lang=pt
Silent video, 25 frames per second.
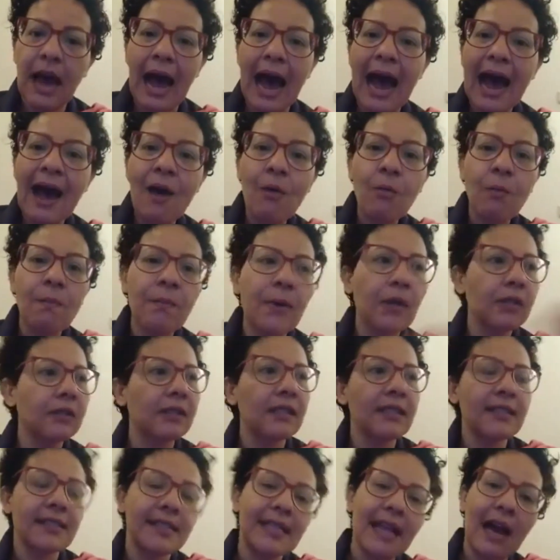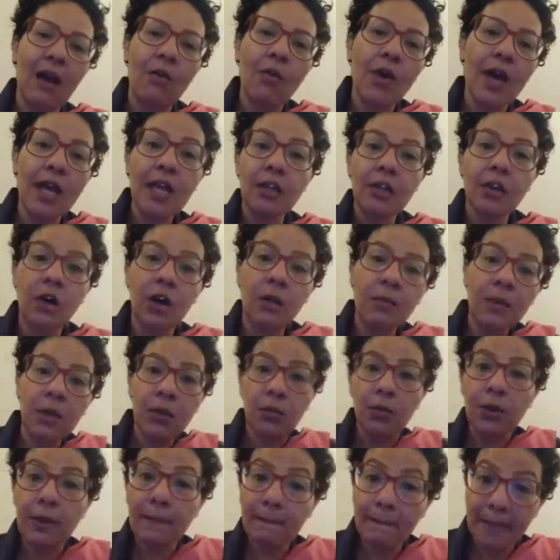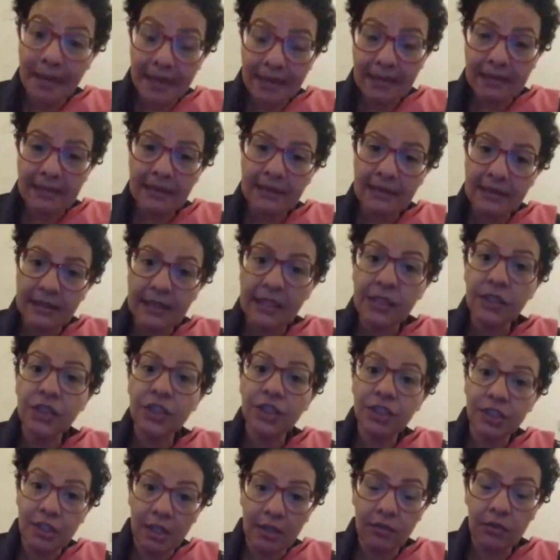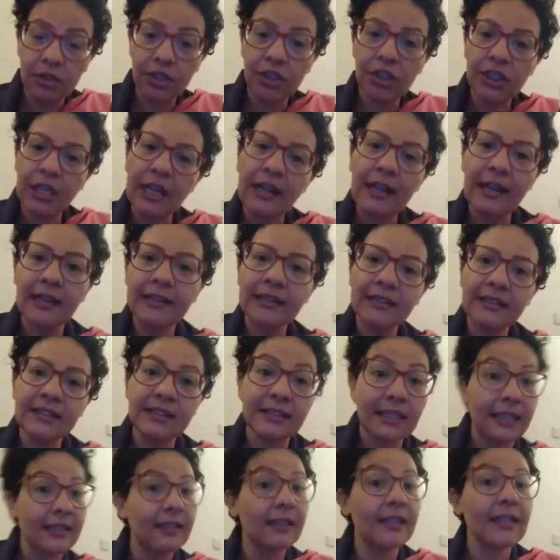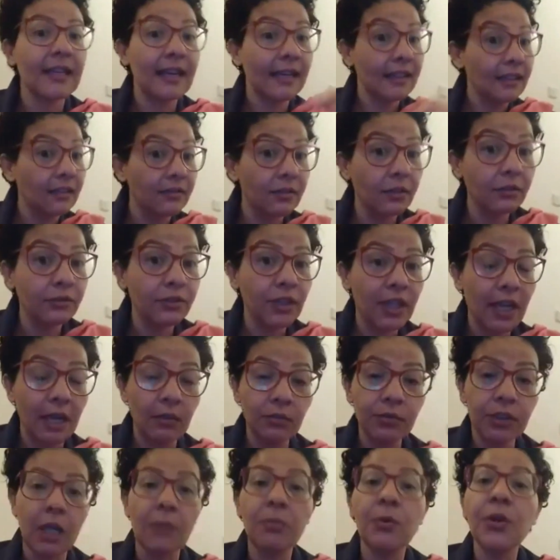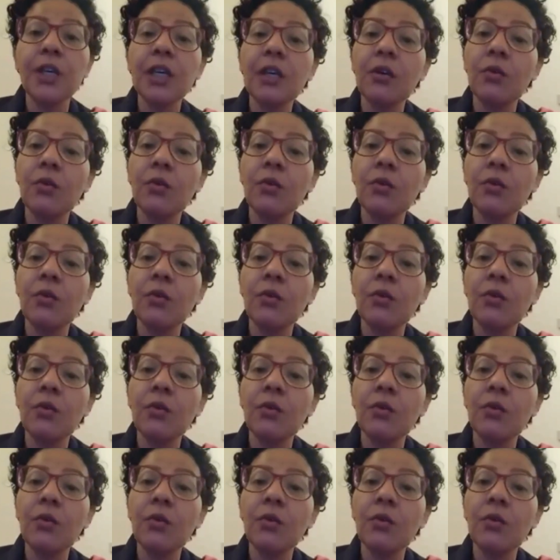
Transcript: Há um potencial enorme com empresas que estão instaladas em Sertânia e ainda vão ficar um tempo.